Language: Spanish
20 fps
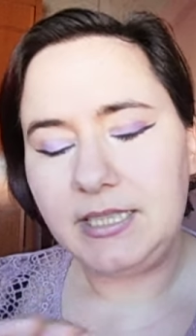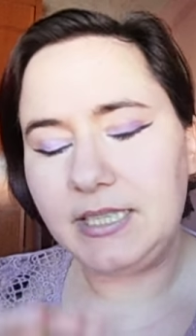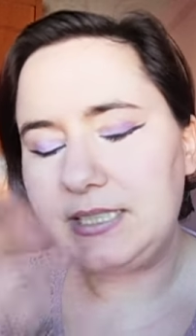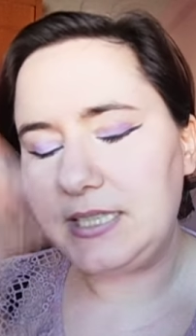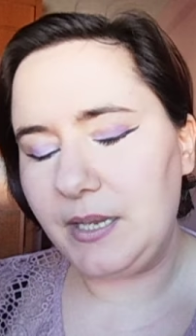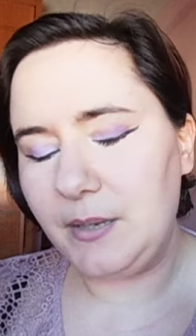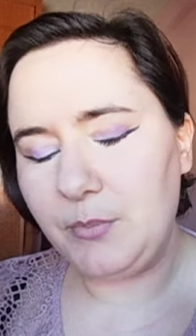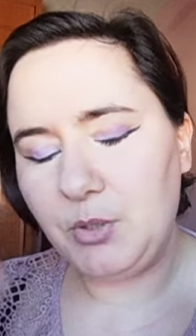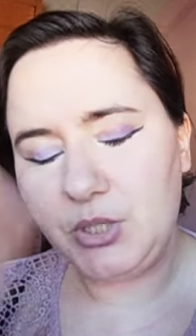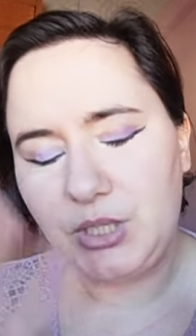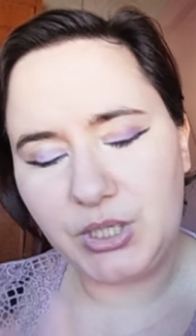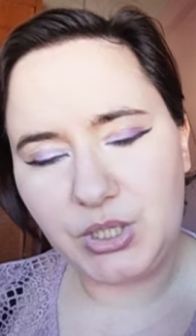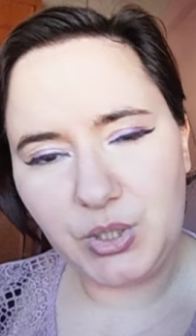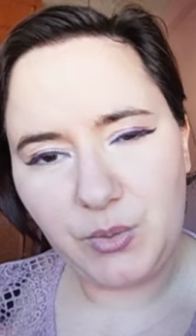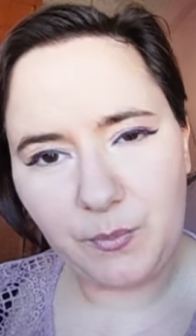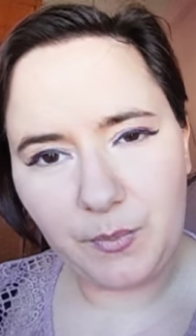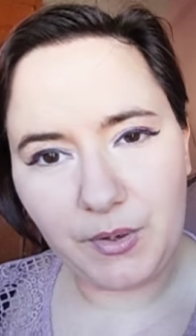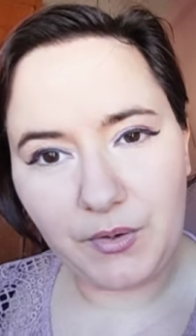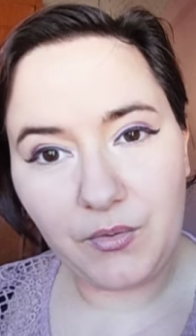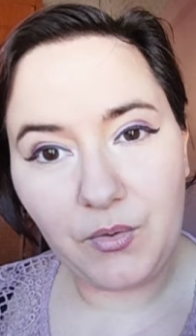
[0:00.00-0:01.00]
Ya sabemos que
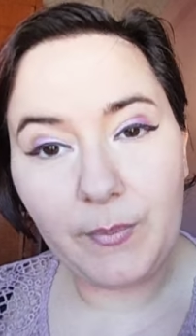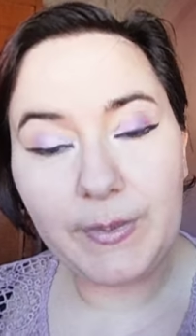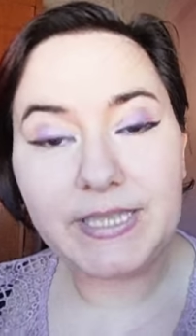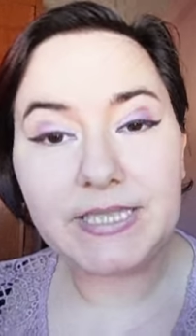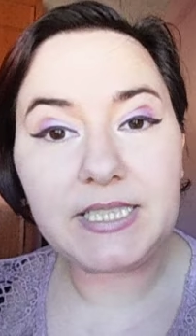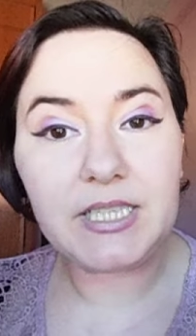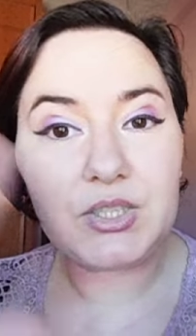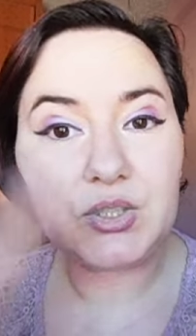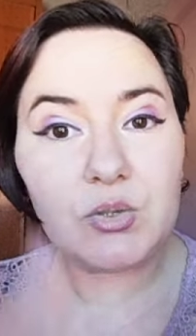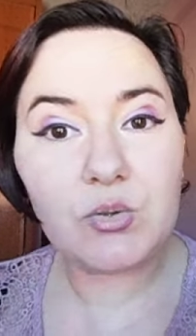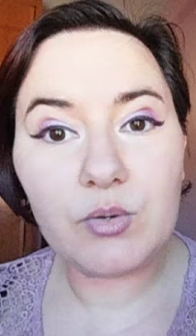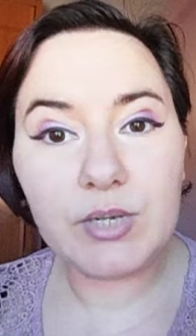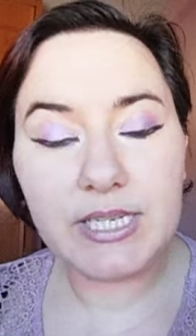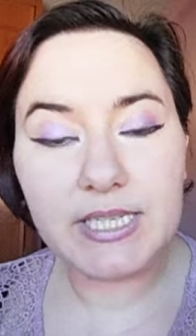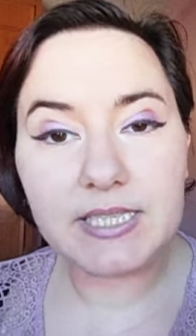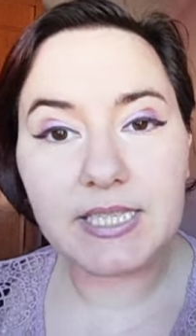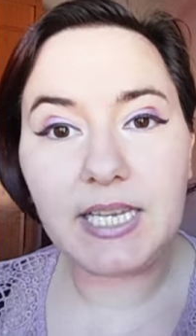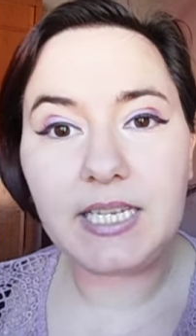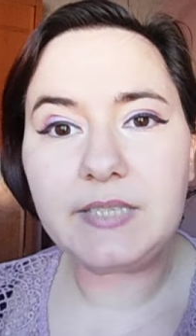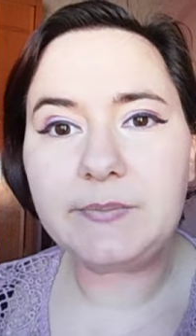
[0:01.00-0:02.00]
son perfumes que son
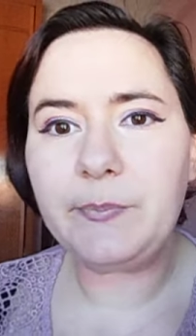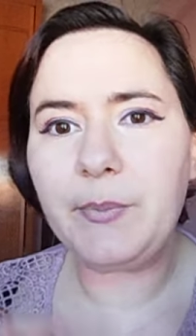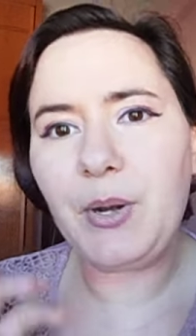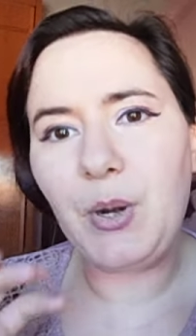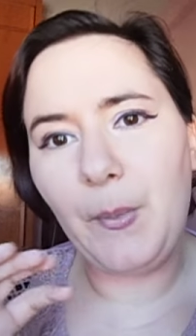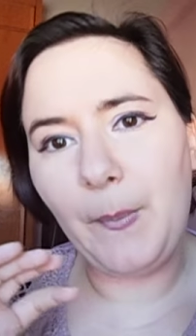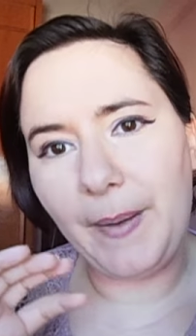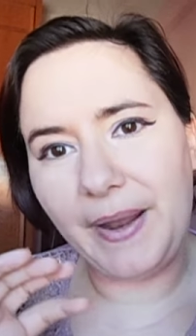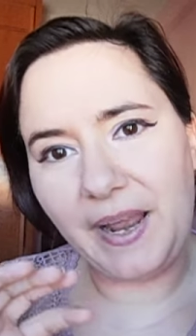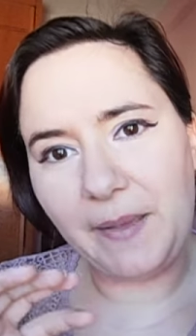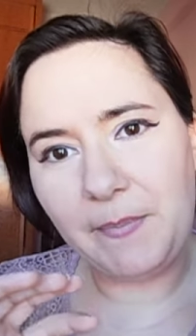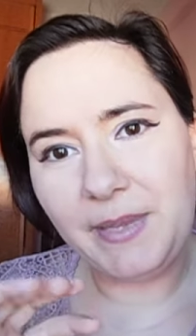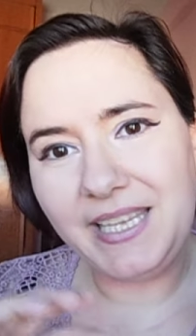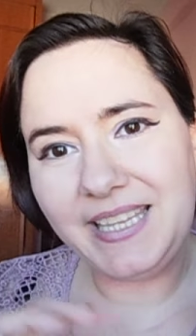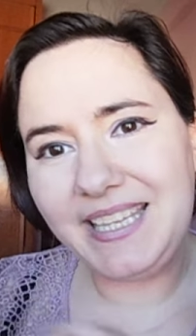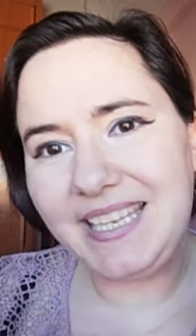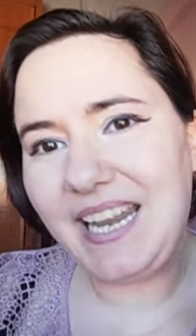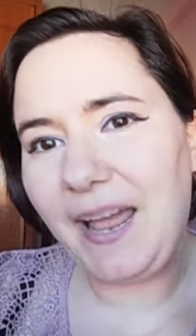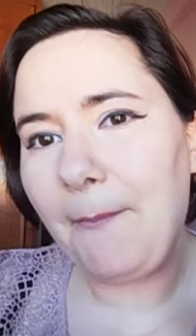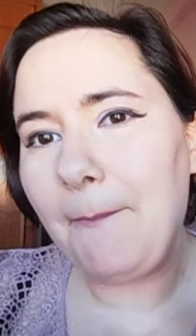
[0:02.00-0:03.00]
unisex, pero para
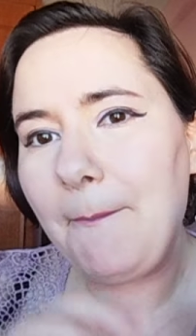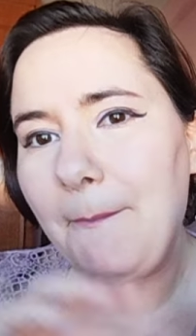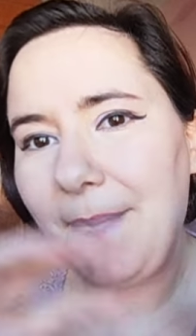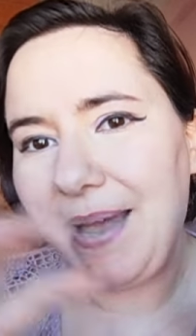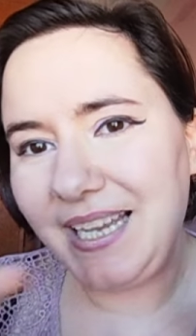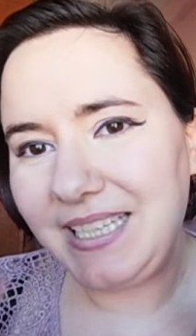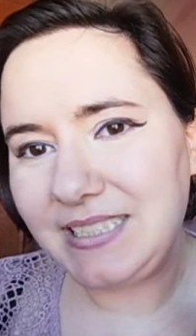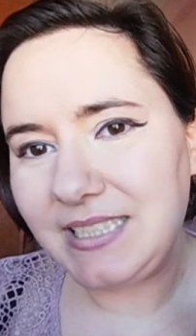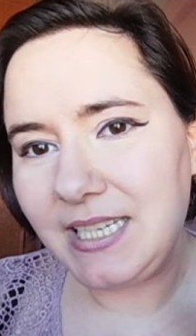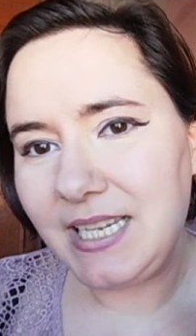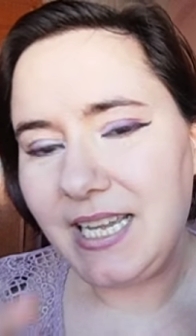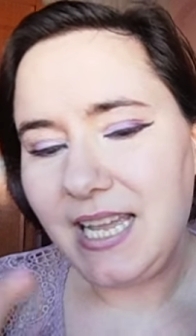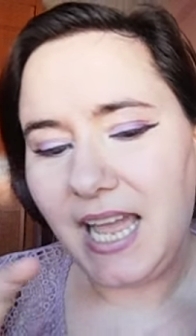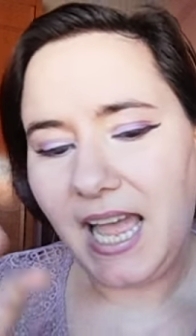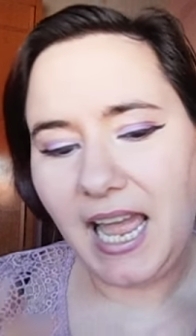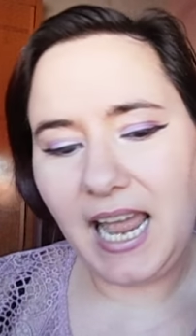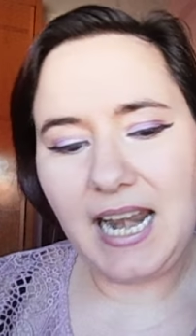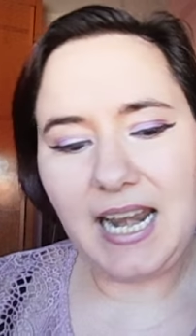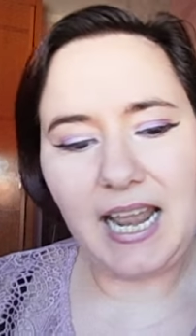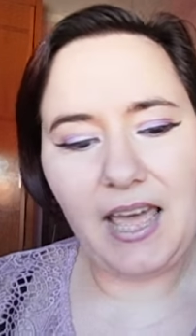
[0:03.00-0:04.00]
mí tira más
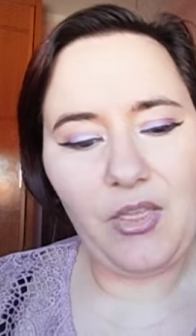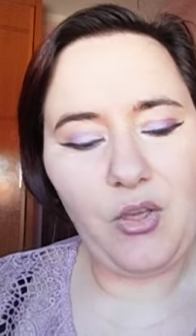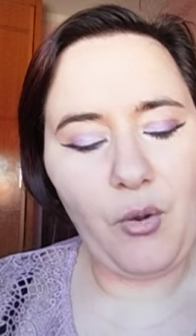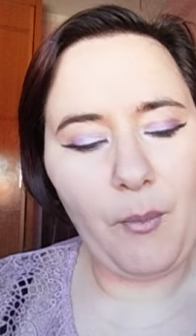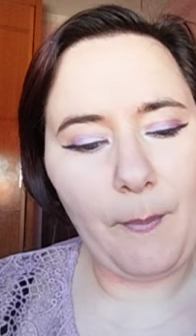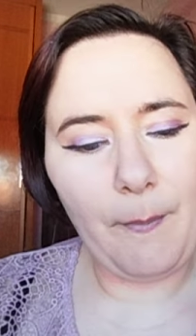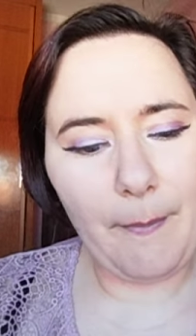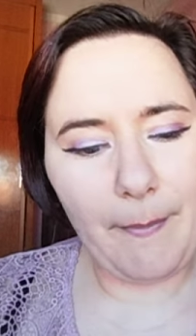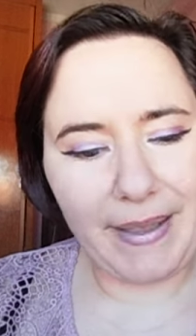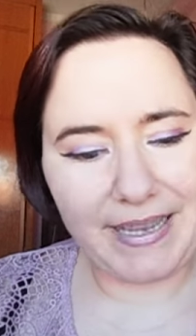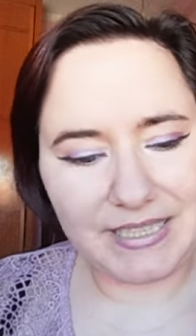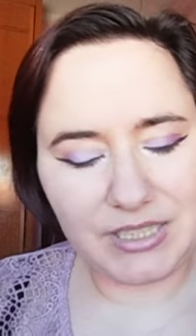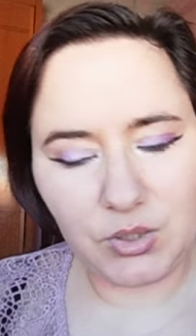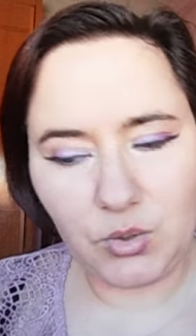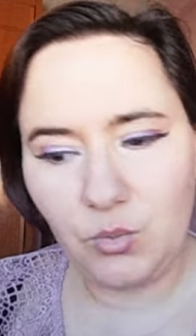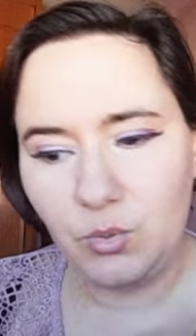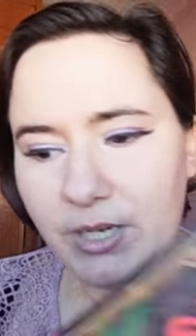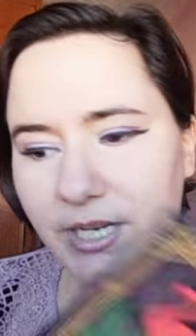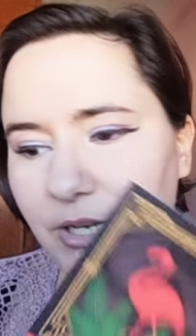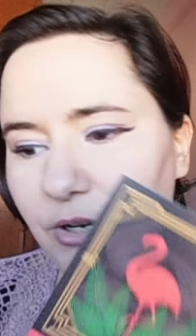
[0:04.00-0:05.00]
al lado
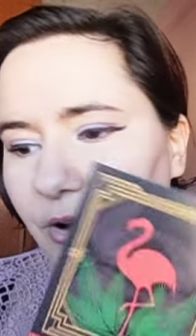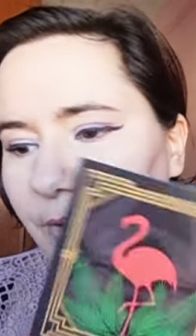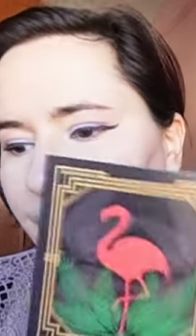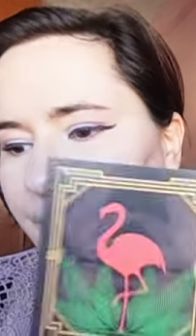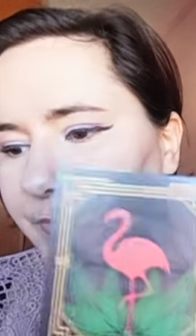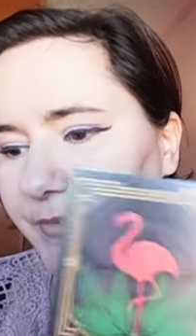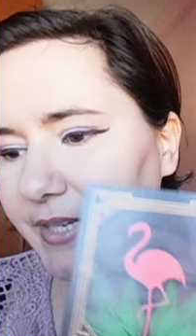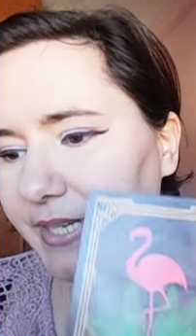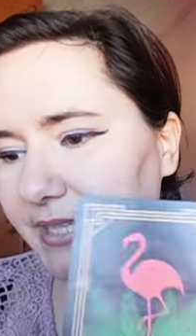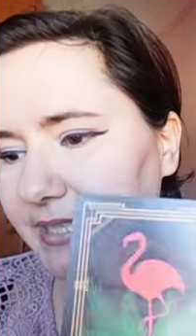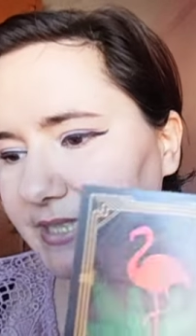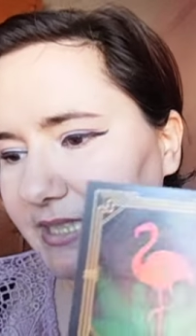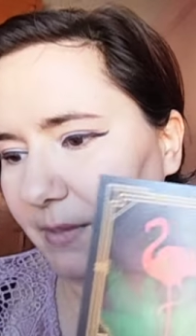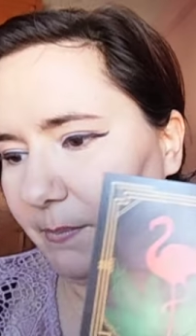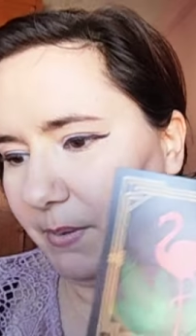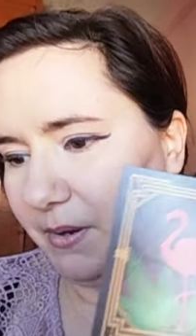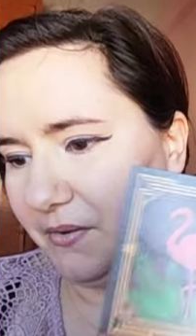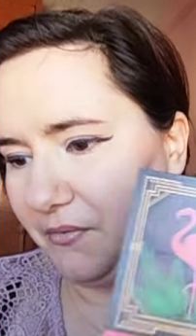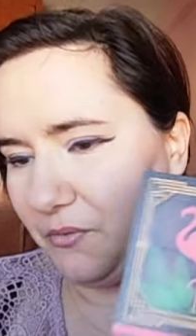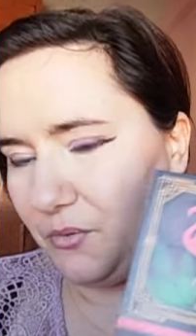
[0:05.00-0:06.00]
masculino
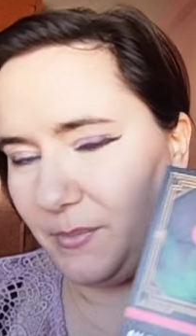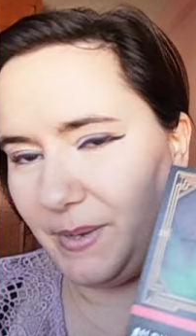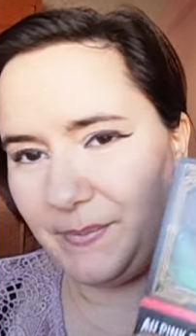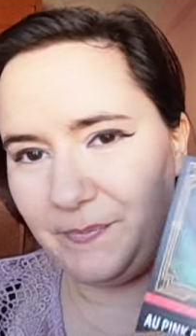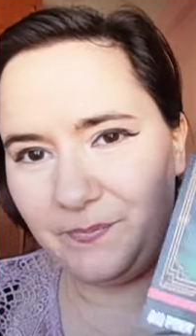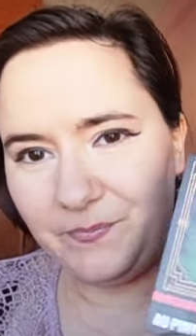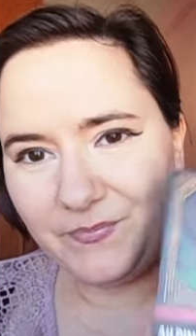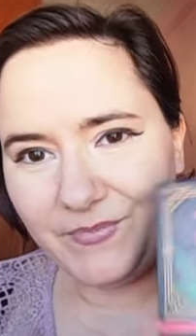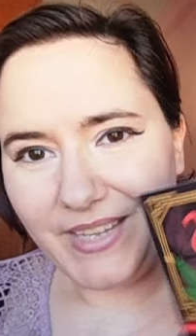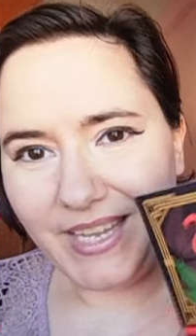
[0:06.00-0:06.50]
este perfume.